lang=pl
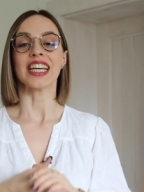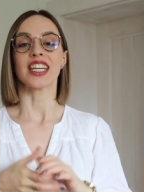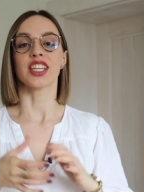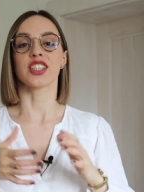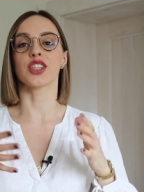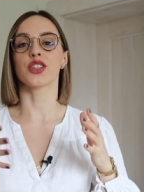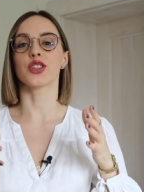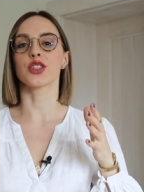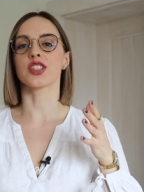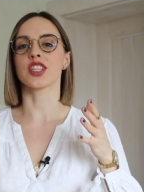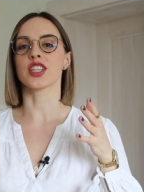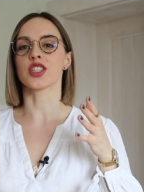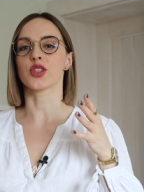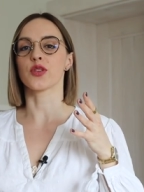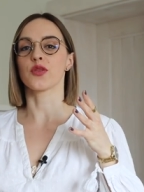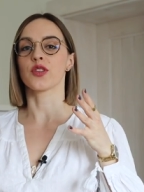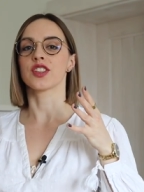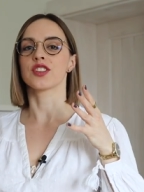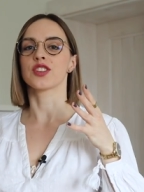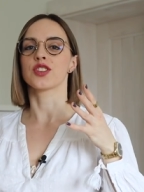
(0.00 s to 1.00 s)
Jeżeli chcesz
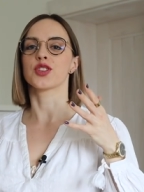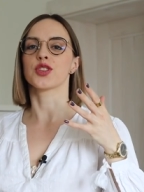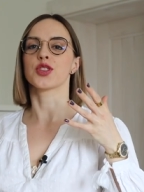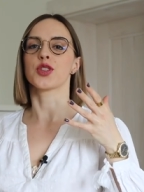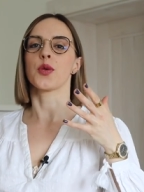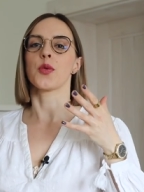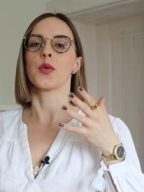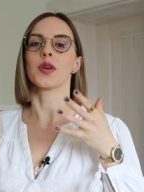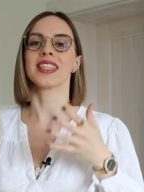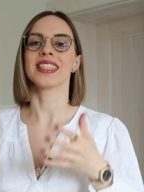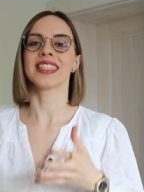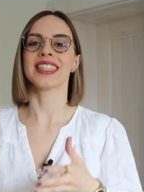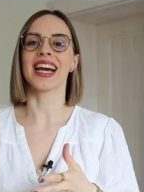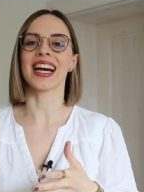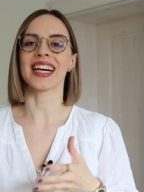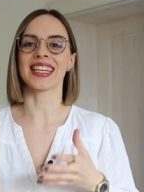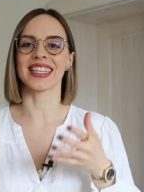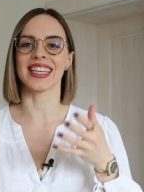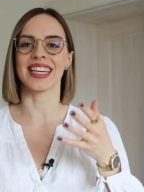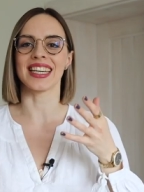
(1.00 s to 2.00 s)
dowiedzieć się,
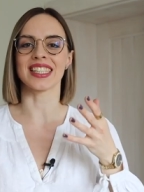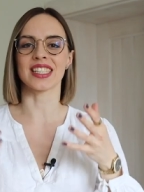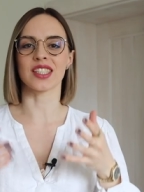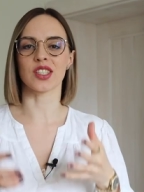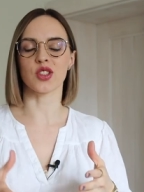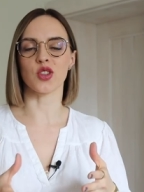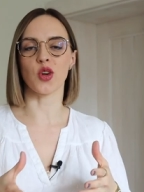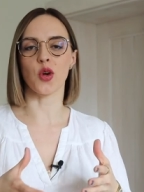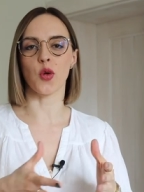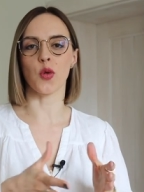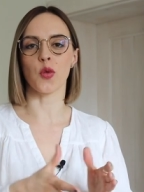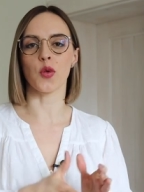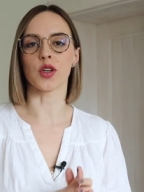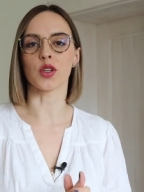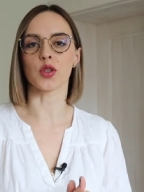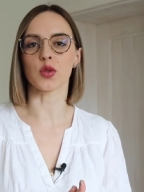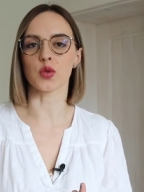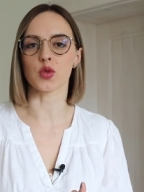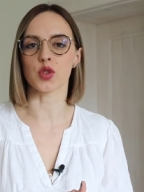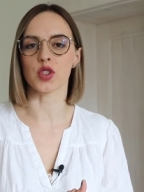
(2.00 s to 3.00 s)
jakie są
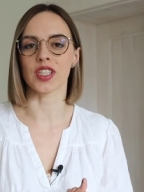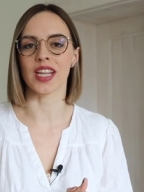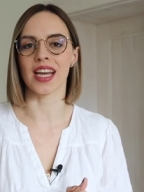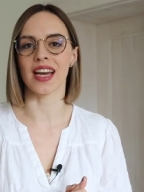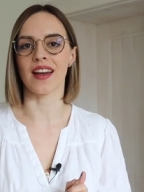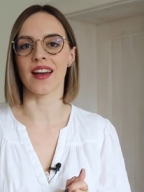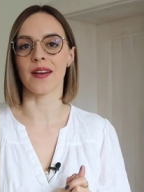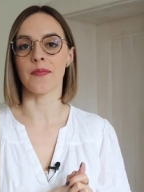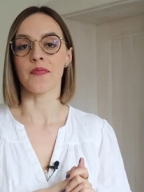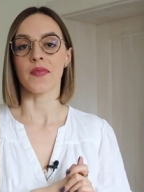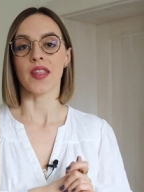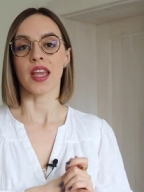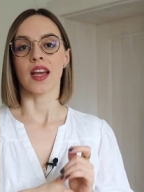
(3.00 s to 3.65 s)
różne